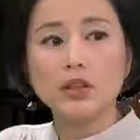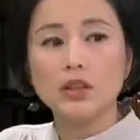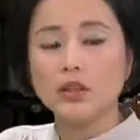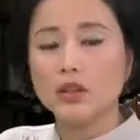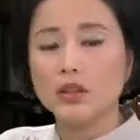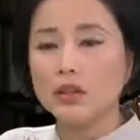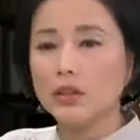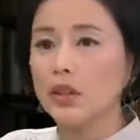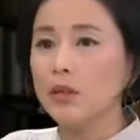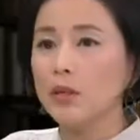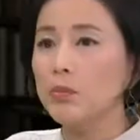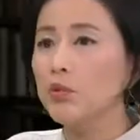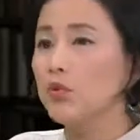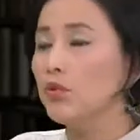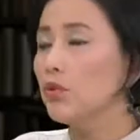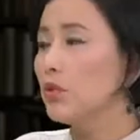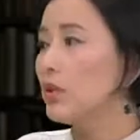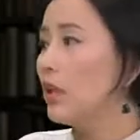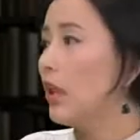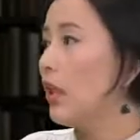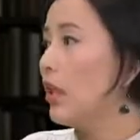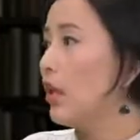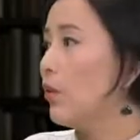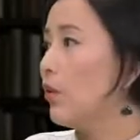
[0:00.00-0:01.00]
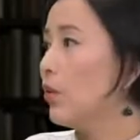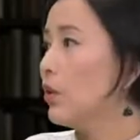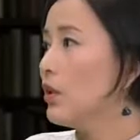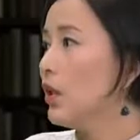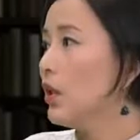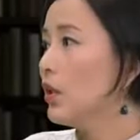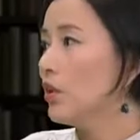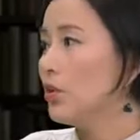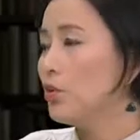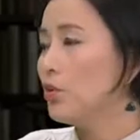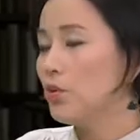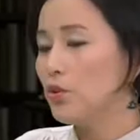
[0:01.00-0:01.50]
个呃布鲁塞尔，我
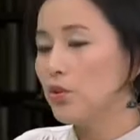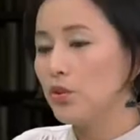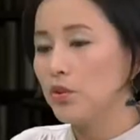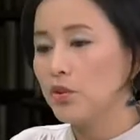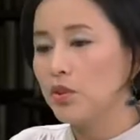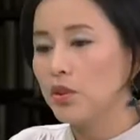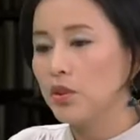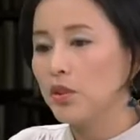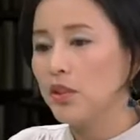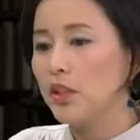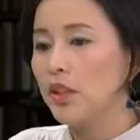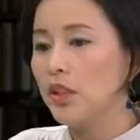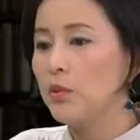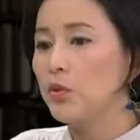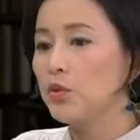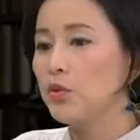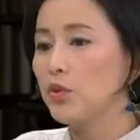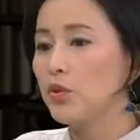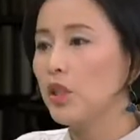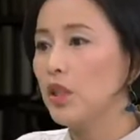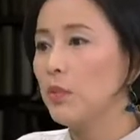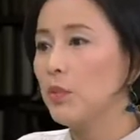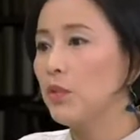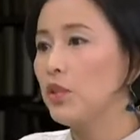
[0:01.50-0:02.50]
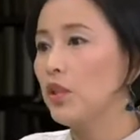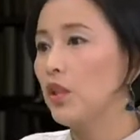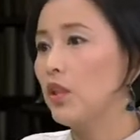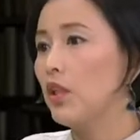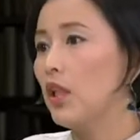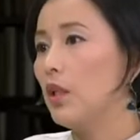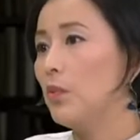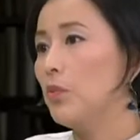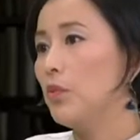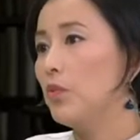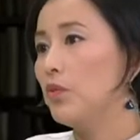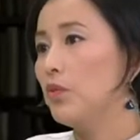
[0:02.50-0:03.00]
上次去的时候就听他们说，他们叫
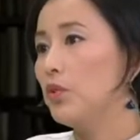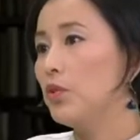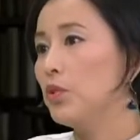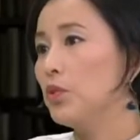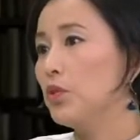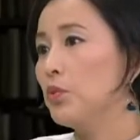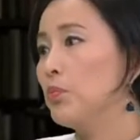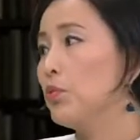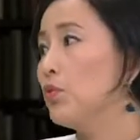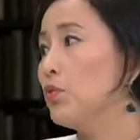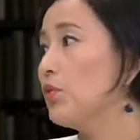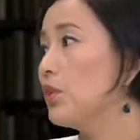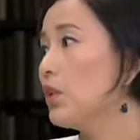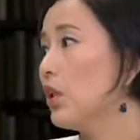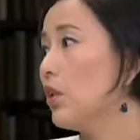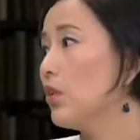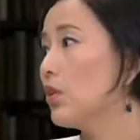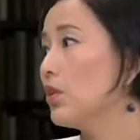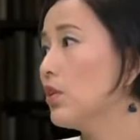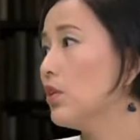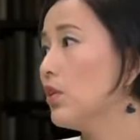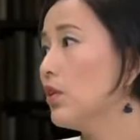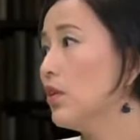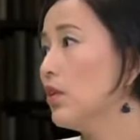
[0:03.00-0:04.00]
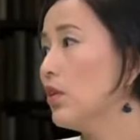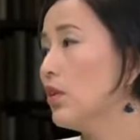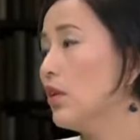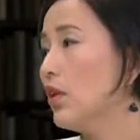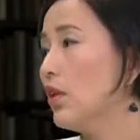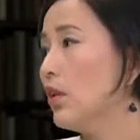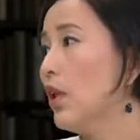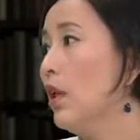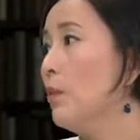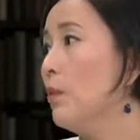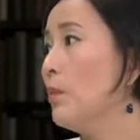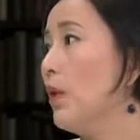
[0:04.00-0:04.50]
它就是 Brussels，
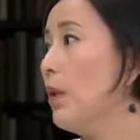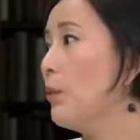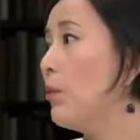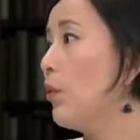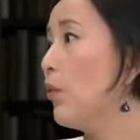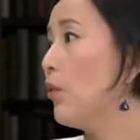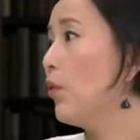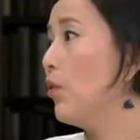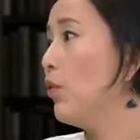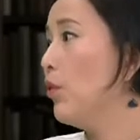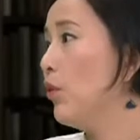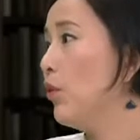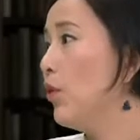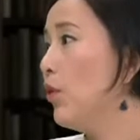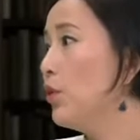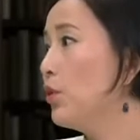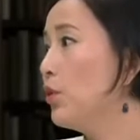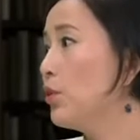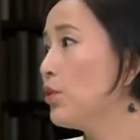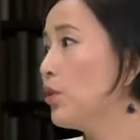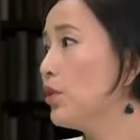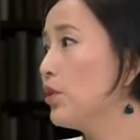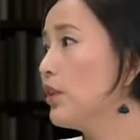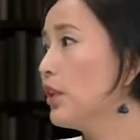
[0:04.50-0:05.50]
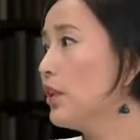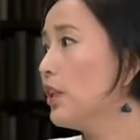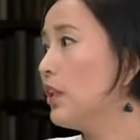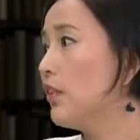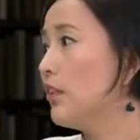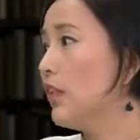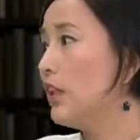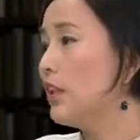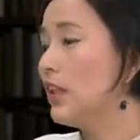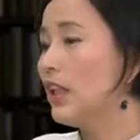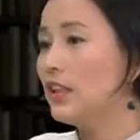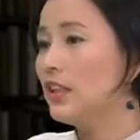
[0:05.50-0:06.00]
呃 bubble，就说这个
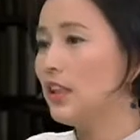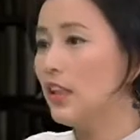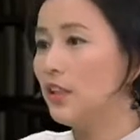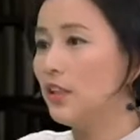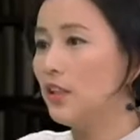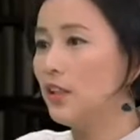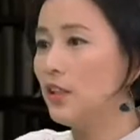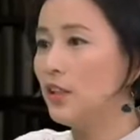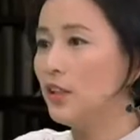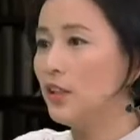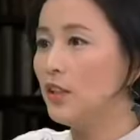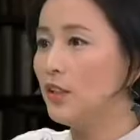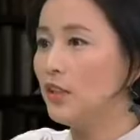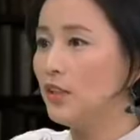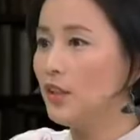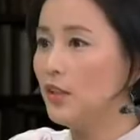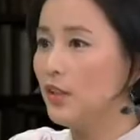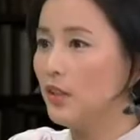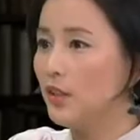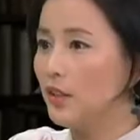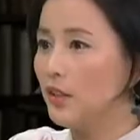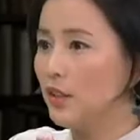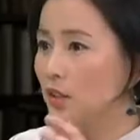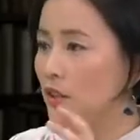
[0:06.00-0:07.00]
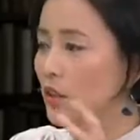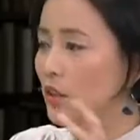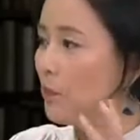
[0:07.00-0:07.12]
地方它像一个。一个